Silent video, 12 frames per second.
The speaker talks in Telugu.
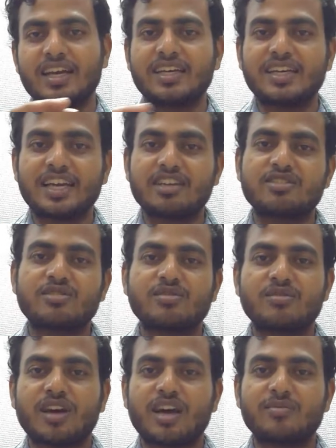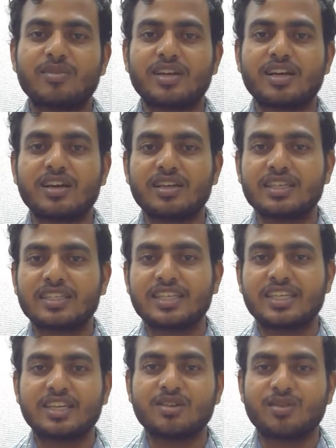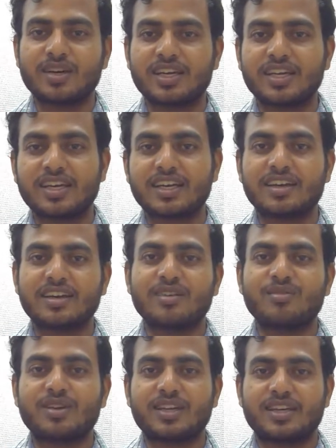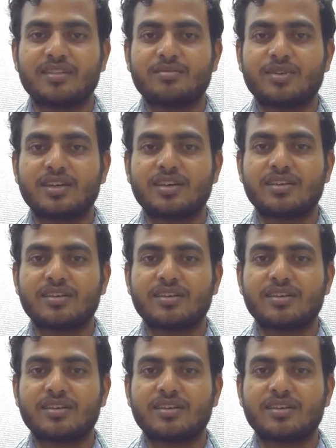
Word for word: అన్ని ట్యాక్స్లు నార్మల్గా ఇద్దరికీ ఒకే రకంగా ఉంటాయన్నమాట